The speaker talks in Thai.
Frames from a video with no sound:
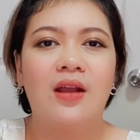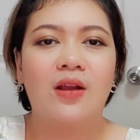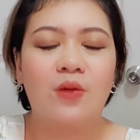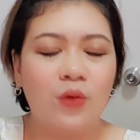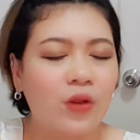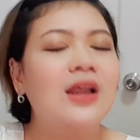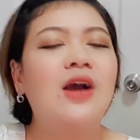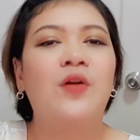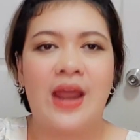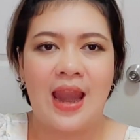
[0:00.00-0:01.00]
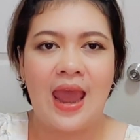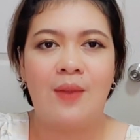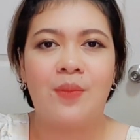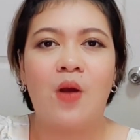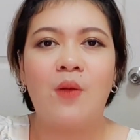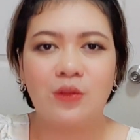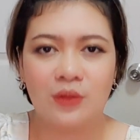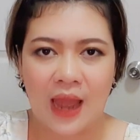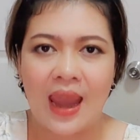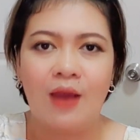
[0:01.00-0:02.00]
คุณก็เลือกคนนั้นแหละเพราะว่าสุด
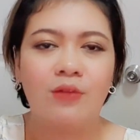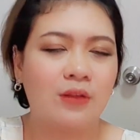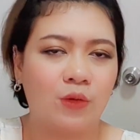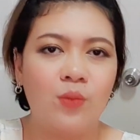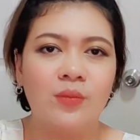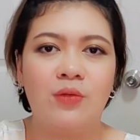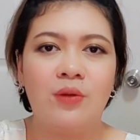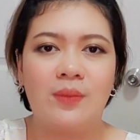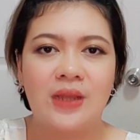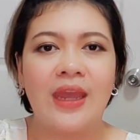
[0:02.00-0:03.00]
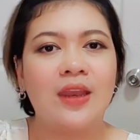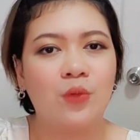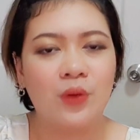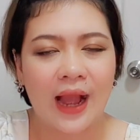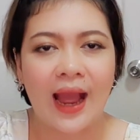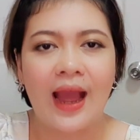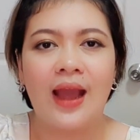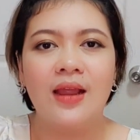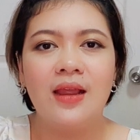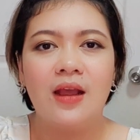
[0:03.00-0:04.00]
ท้ายแล้วกลุ่มทิวลิปจะเห็นคุณค่า
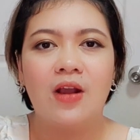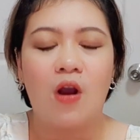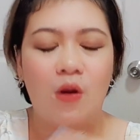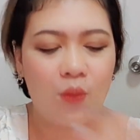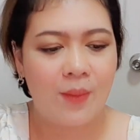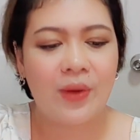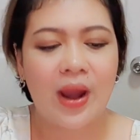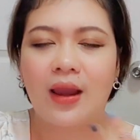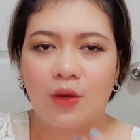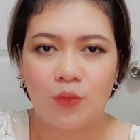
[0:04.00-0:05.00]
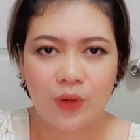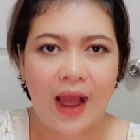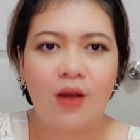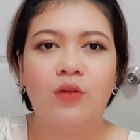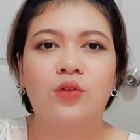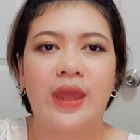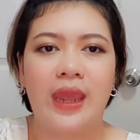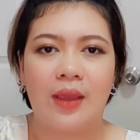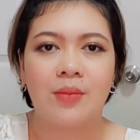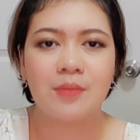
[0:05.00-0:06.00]
ของความรักและคุณค่าของตัวเอง
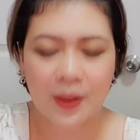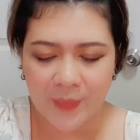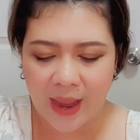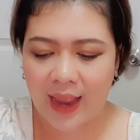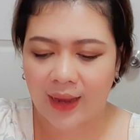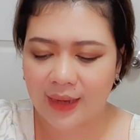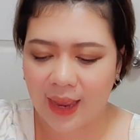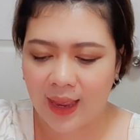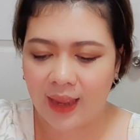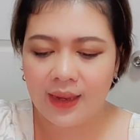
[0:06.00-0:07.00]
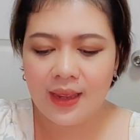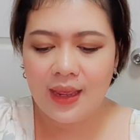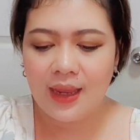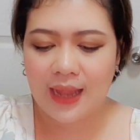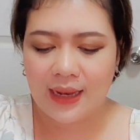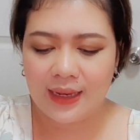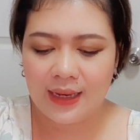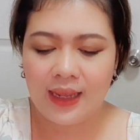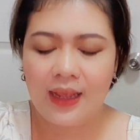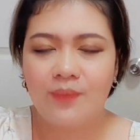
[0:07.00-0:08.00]
มากๆนะคะแต่ที
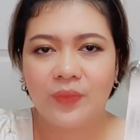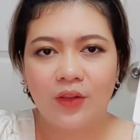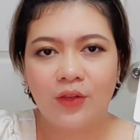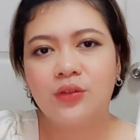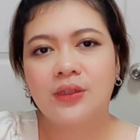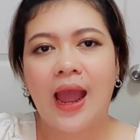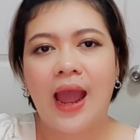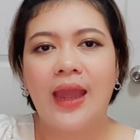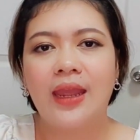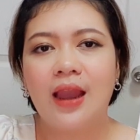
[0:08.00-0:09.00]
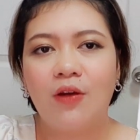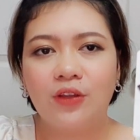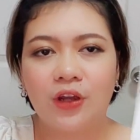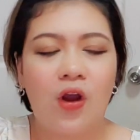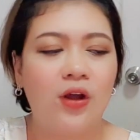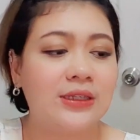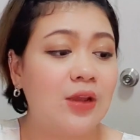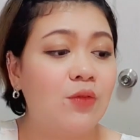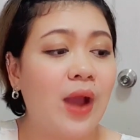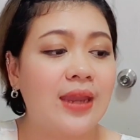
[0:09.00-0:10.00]
นี้สุดท้ายเราจะขอทิ้ง
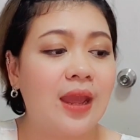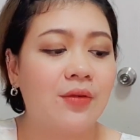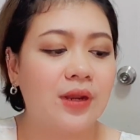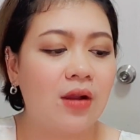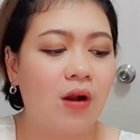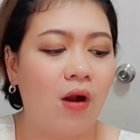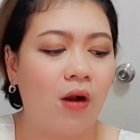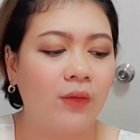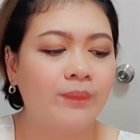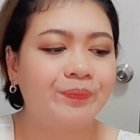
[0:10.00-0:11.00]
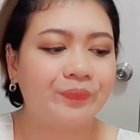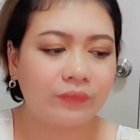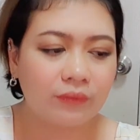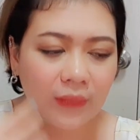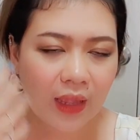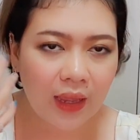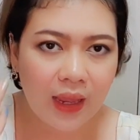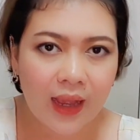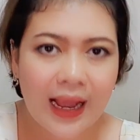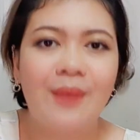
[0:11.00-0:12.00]
ไว้ในเรื่องของ
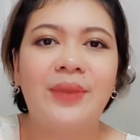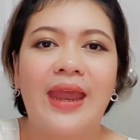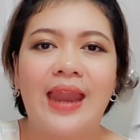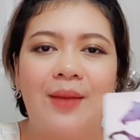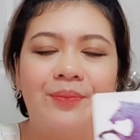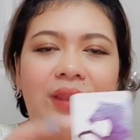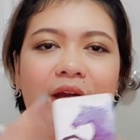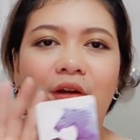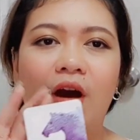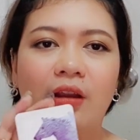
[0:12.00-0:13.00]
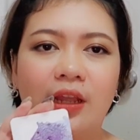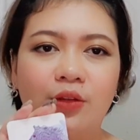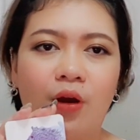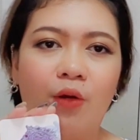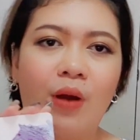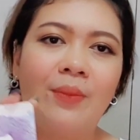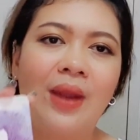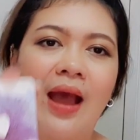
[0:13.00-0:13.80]
คำแนะนำแล้วก็ในตัวของความรัก